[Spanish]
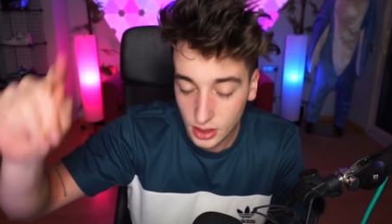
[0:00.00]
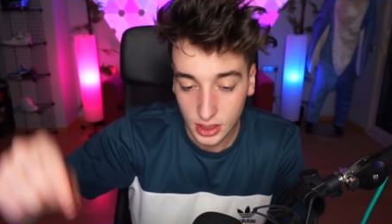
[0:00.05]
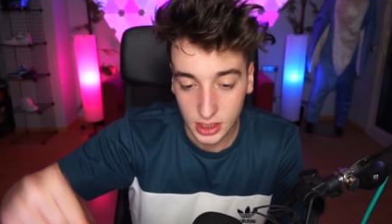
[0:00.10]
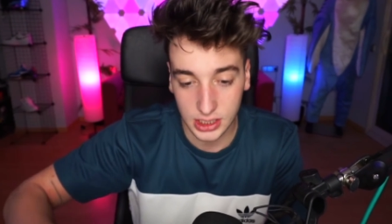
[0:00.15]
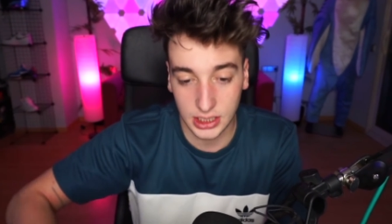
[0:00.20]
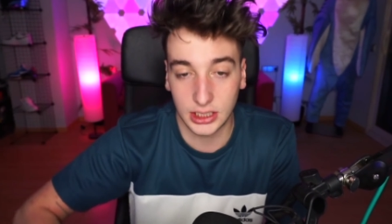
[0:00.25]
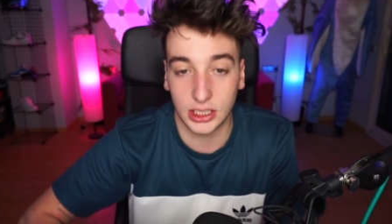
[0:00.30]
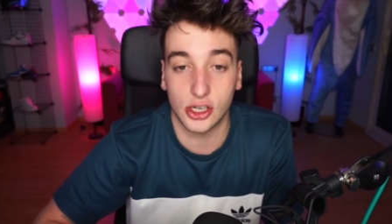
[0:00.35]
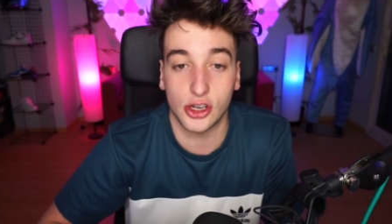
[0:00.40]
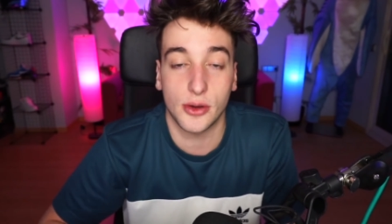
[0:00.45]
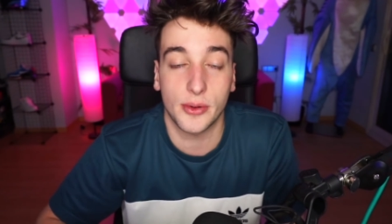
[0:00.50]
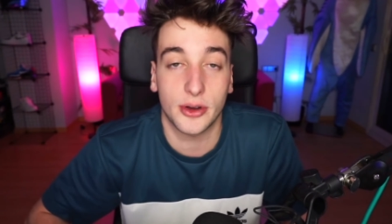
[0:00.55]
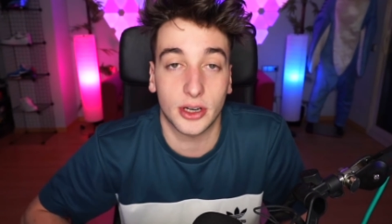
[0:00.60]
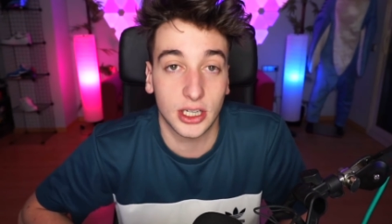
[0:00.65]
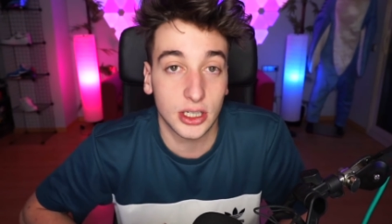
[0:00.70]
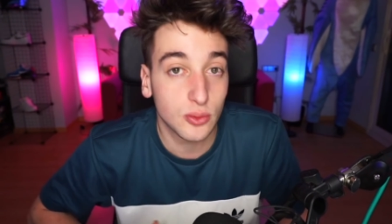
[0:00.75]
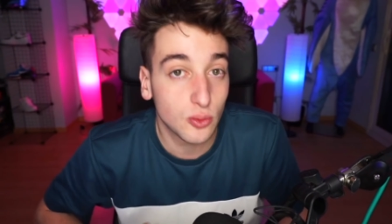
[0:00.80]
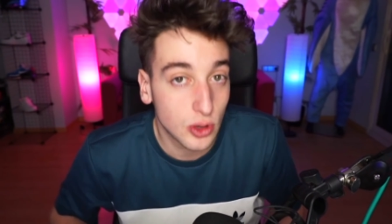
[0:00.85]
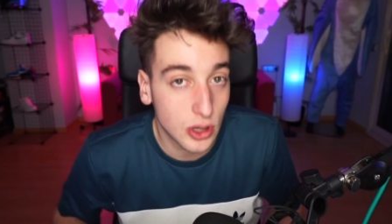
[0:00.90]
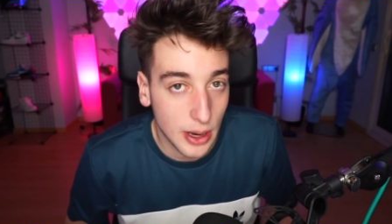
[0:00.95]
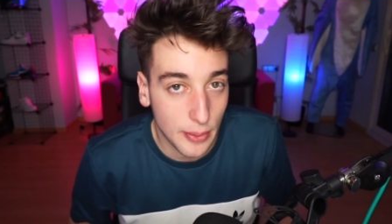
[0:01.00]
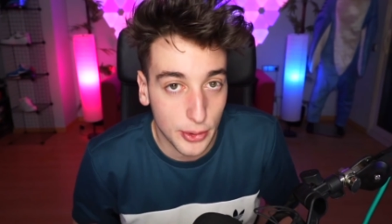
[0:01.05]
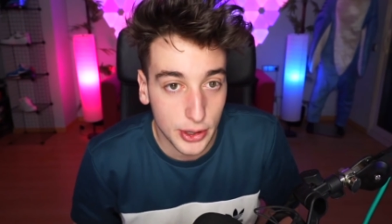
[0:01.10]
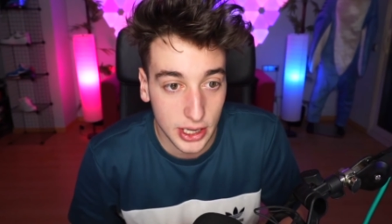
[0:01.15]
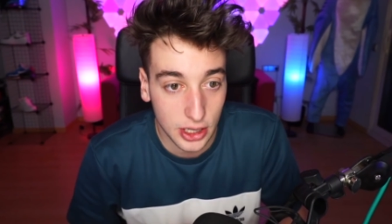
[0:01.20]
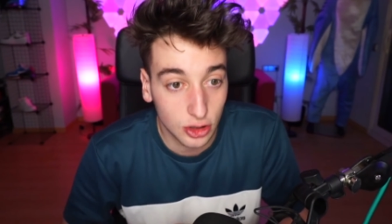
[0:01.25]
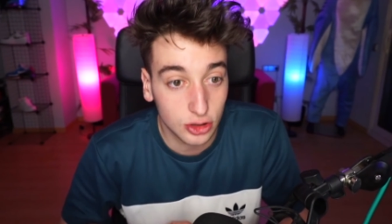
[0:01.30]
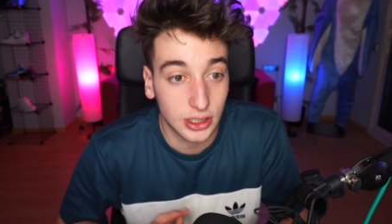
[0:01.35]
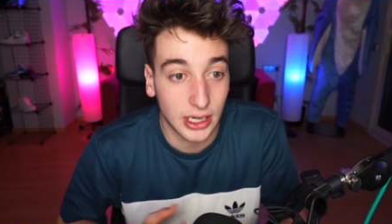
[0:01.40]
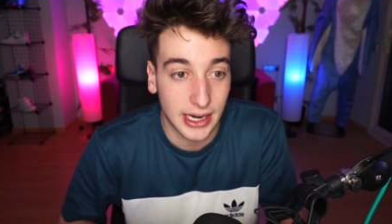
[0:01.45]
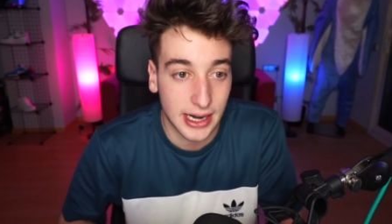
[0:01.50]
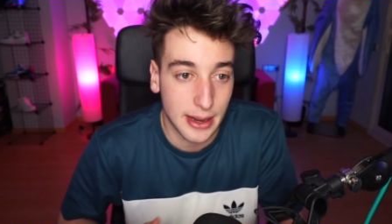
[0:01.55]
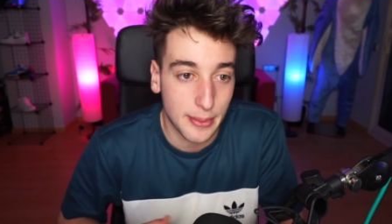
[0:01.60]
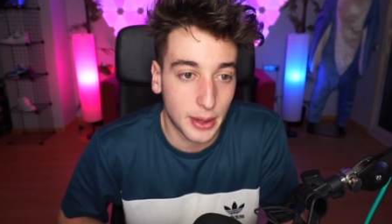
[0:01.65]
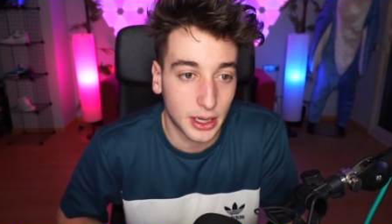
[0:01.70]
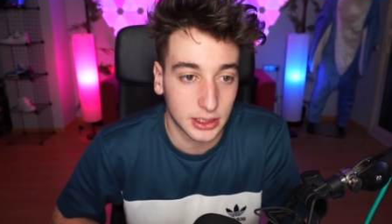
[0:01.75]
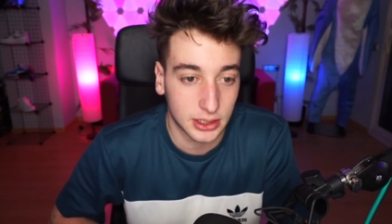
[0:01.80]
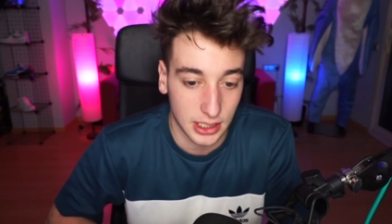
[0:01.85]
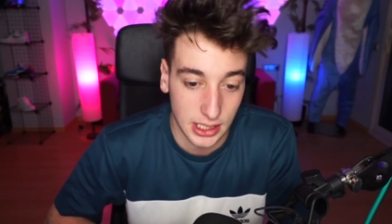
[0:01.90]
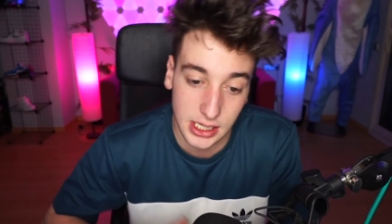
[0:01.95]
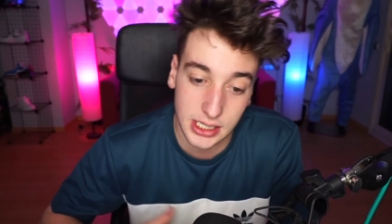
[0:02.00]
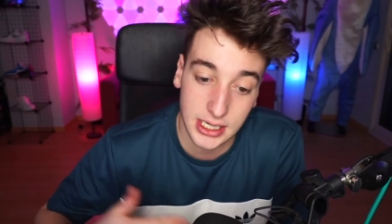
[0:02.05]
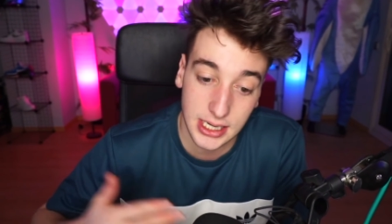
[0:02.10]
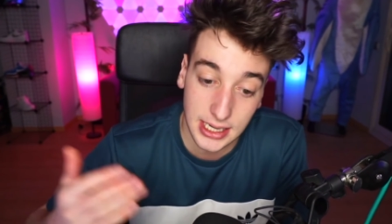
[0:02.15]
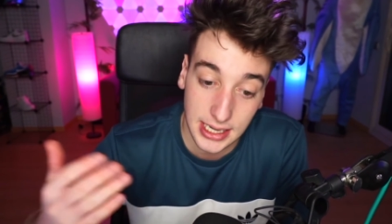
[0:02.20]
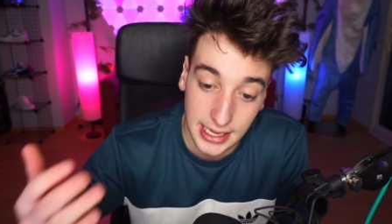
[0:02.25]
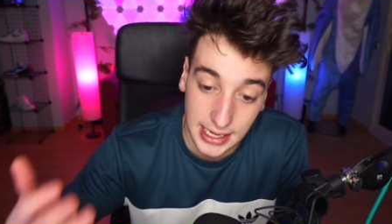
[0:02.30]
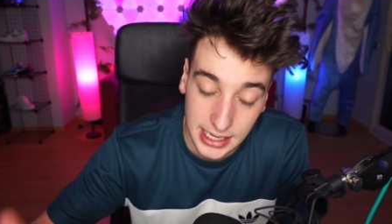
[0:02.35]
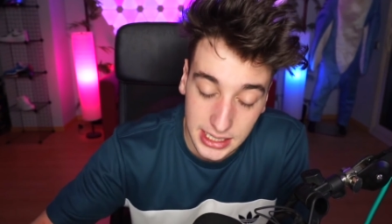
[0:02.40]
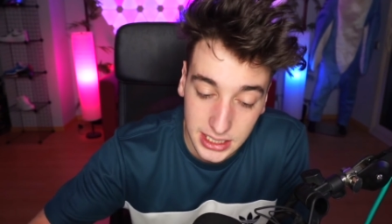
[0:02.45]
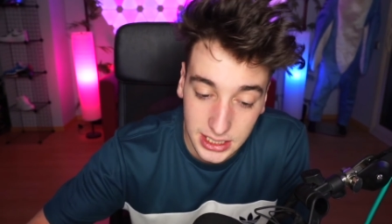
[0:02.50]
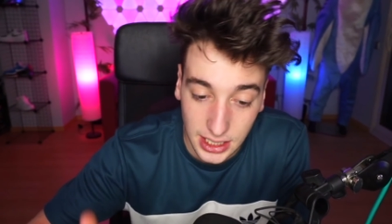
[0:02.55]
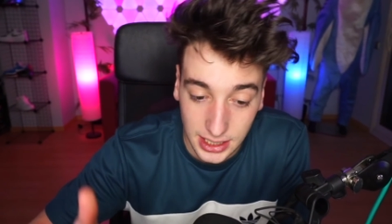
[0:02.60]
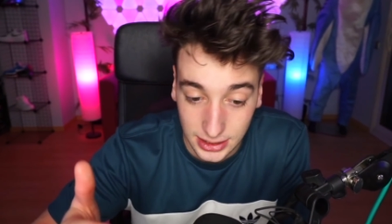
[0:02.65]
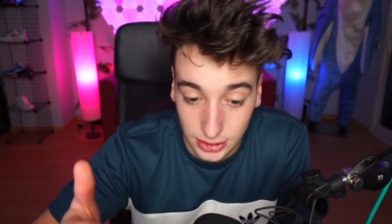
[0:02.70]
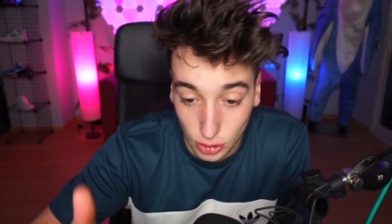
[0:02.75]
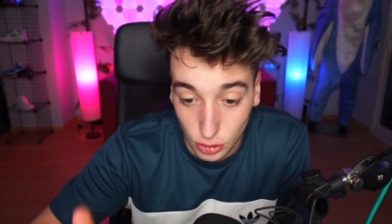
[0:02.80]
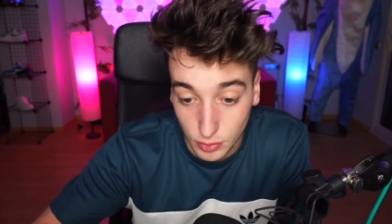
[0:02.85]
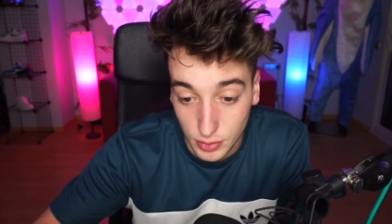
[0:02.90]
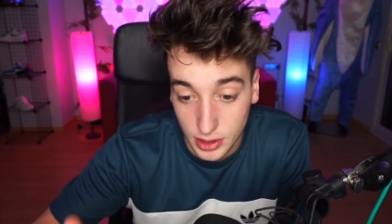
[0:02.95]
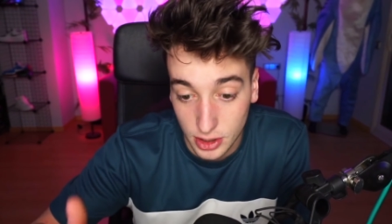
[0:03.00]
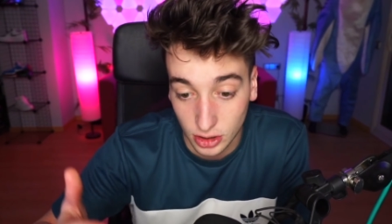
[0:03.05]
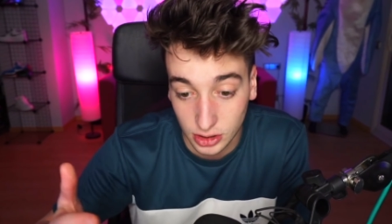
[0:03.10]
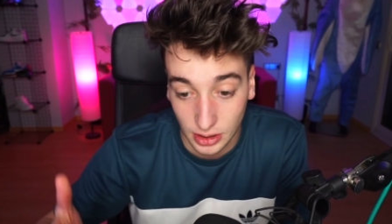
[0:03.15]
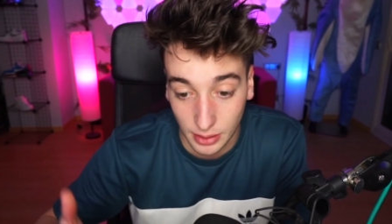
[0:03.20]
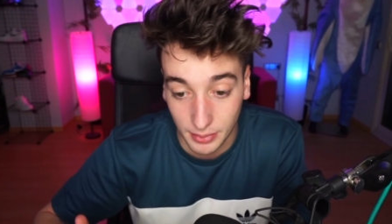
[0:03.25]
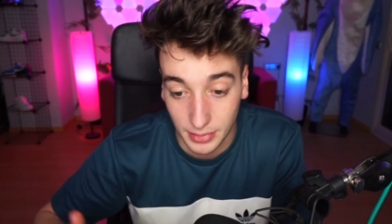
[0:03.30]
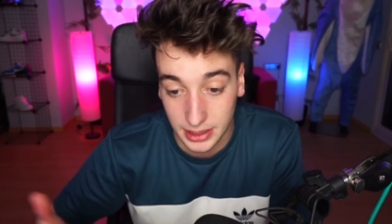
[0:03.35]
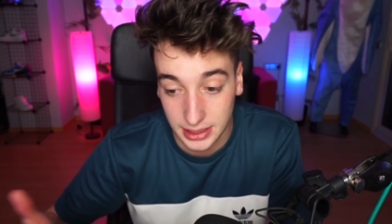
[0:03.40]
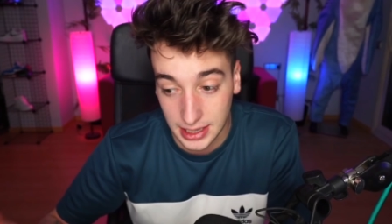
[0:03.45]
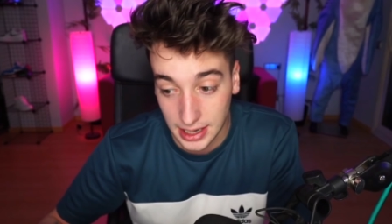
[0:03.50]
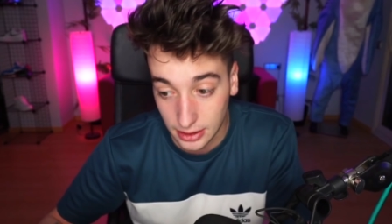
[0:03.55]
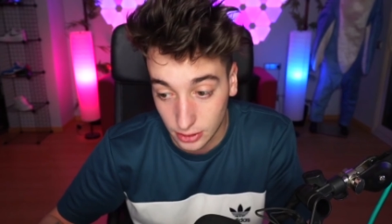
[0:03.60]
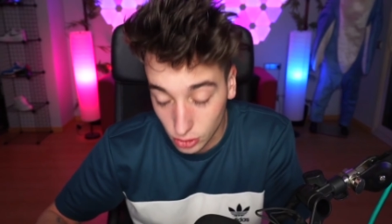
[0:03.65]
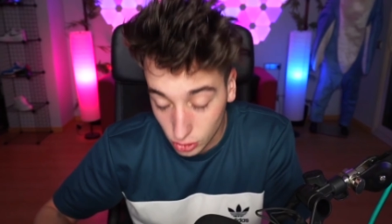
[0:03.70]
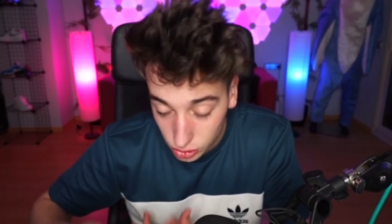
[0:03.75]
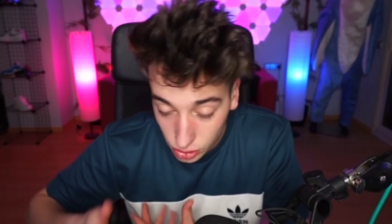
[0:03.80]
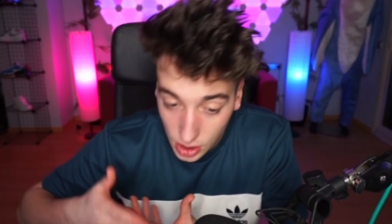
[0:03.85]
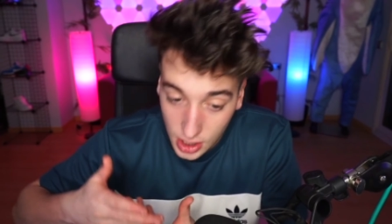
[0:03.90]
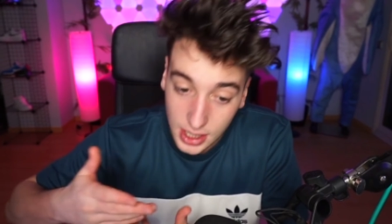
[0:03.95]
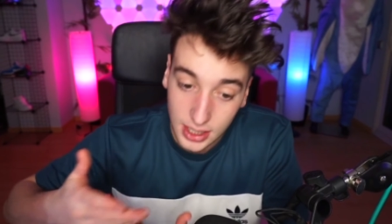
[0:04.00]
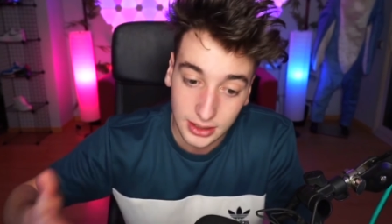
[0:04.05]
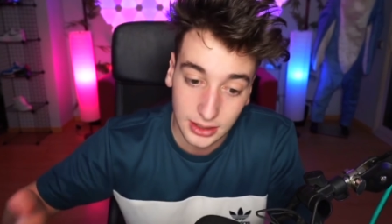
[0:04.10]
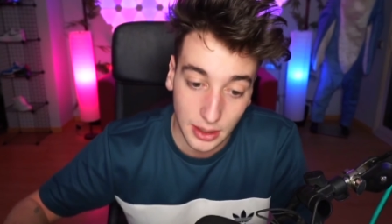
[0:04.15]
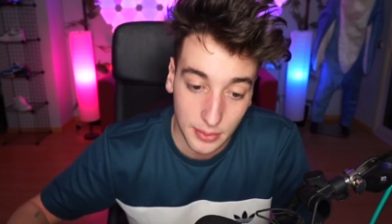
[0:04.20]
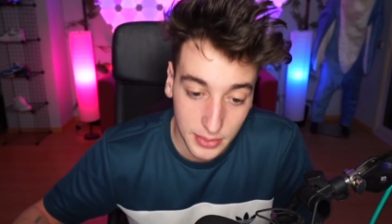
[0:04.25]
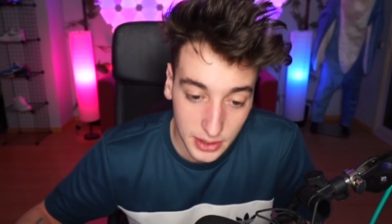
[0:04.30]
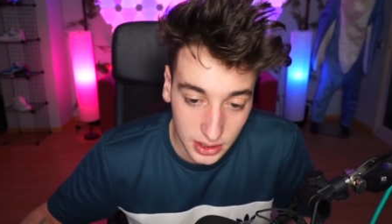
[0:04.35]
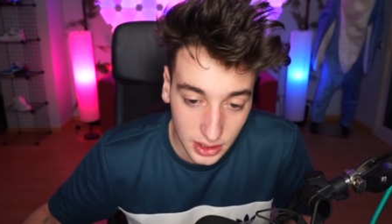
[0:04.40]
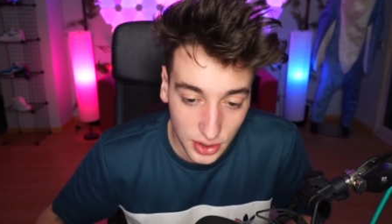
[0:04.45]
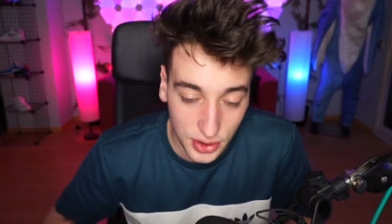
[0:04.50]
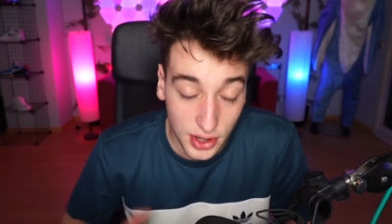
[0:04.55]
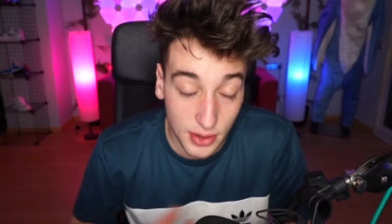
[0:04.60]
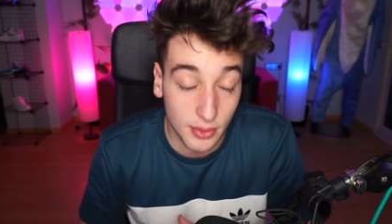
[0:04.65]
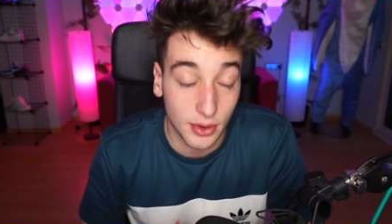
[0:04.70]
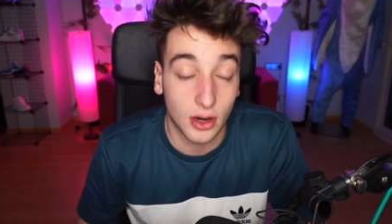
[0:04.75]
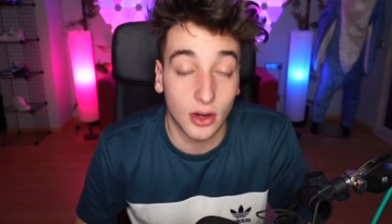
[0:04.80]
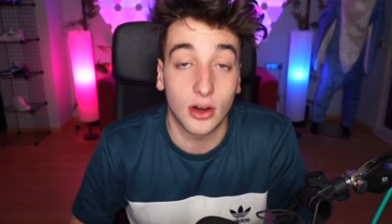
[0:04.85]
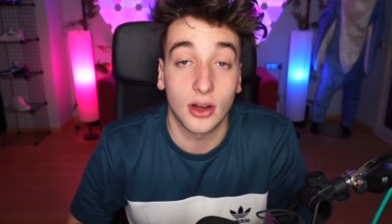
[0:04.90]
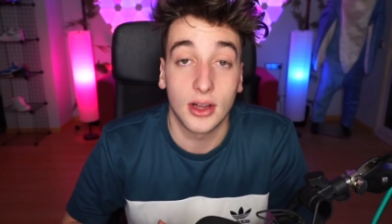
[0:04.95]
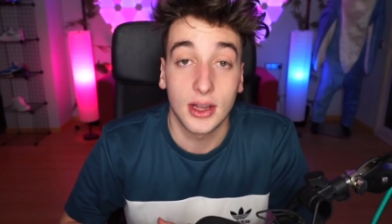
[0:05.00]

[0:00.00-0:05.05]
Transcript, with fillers: Y si yo veo que es muy apoyado, traeré más. Y si queréis que estos vídeos sean más largos, también decídmelo.